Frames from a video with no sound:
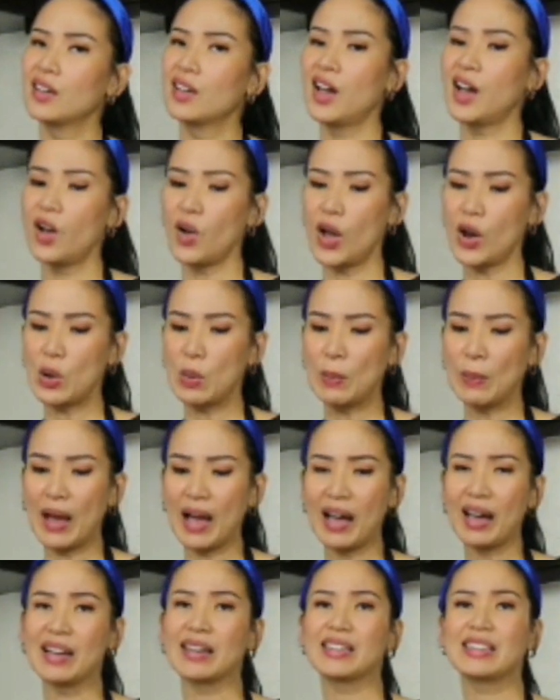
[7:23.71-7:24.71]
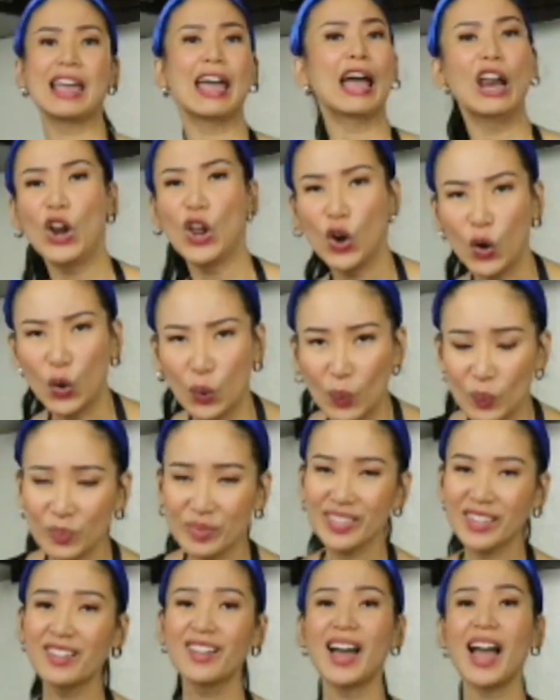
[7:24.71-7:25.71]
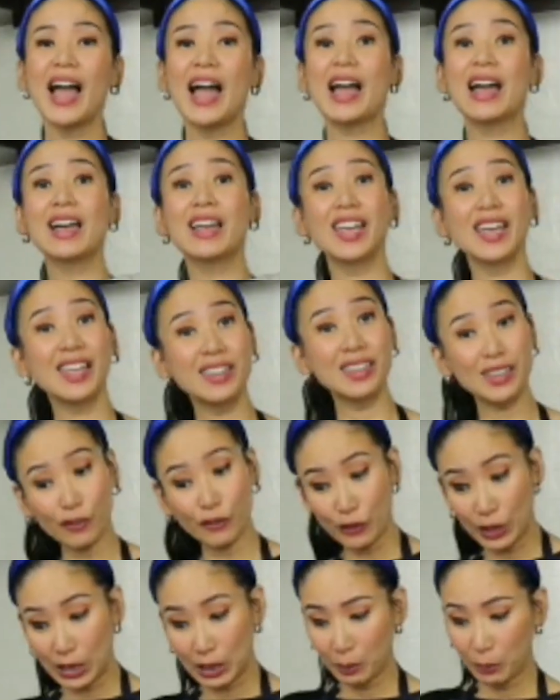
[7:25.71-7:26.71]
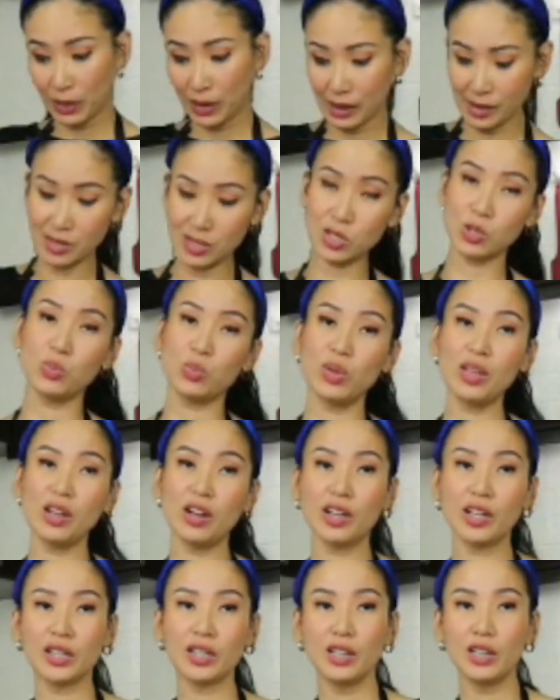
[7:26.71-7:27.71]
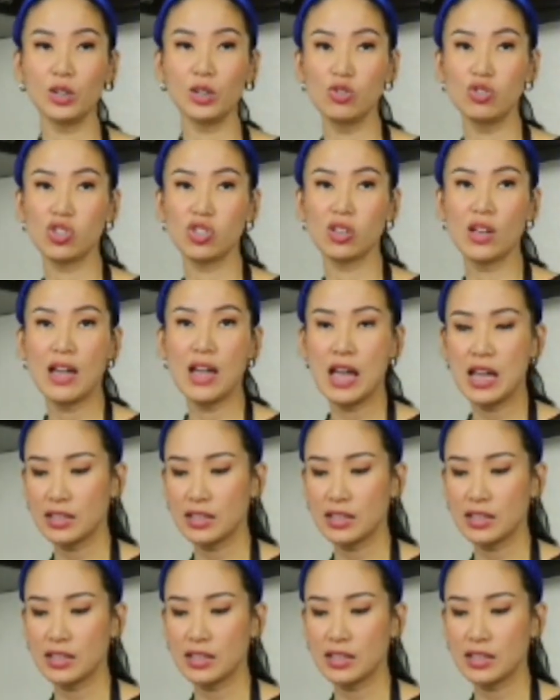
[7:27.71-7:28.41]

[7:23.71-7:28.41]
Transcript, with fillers: ano pa? Yellow. Uh, in the Philippines, we are gonna use the